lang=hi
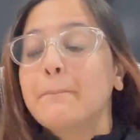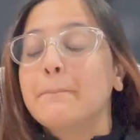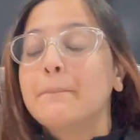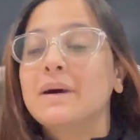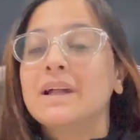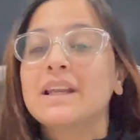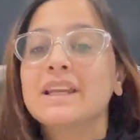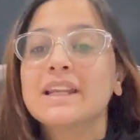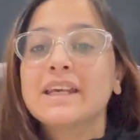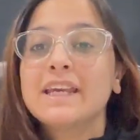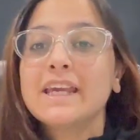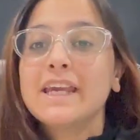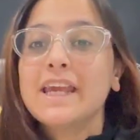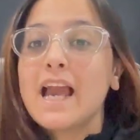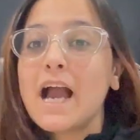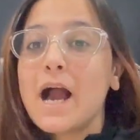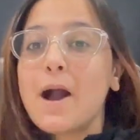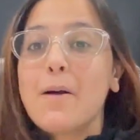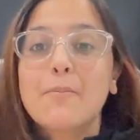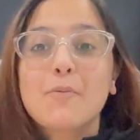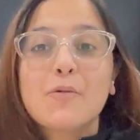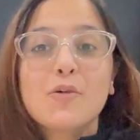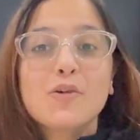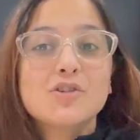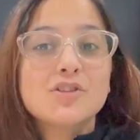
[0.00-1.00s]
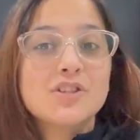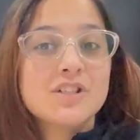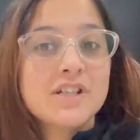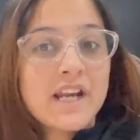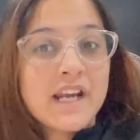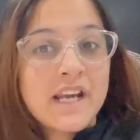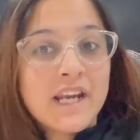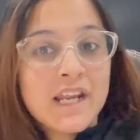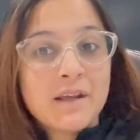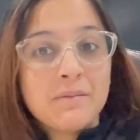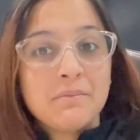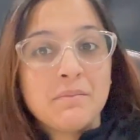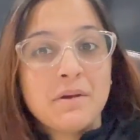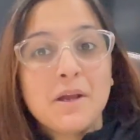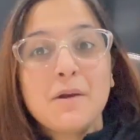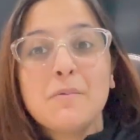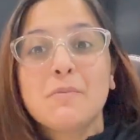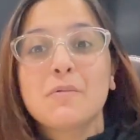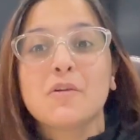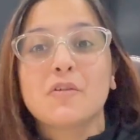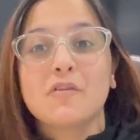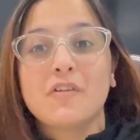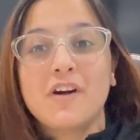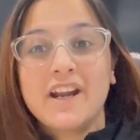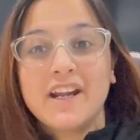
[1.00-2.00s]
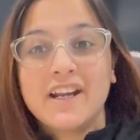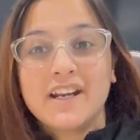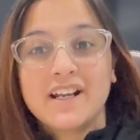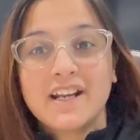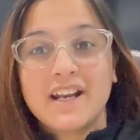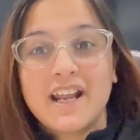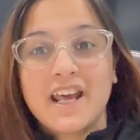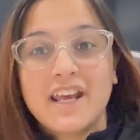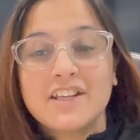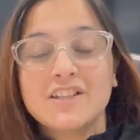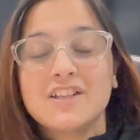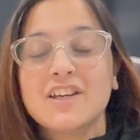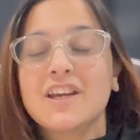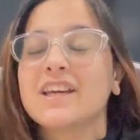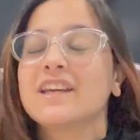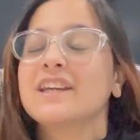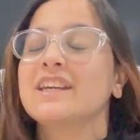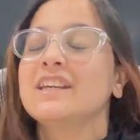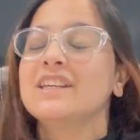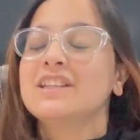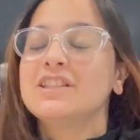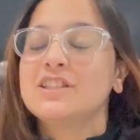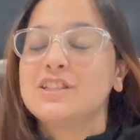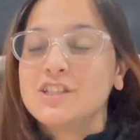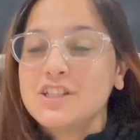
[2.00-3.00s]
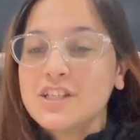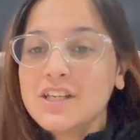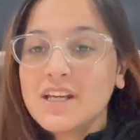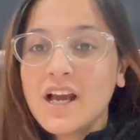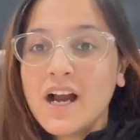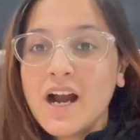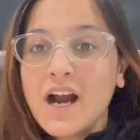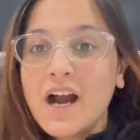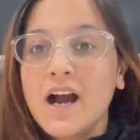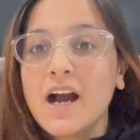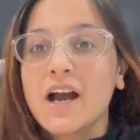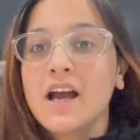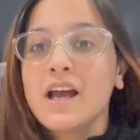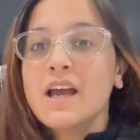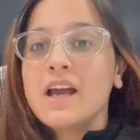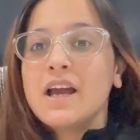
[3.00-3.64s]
बल्कि आपको ट्रेनिंग भी प्रोवाइड कराई जाएगी जी हाँ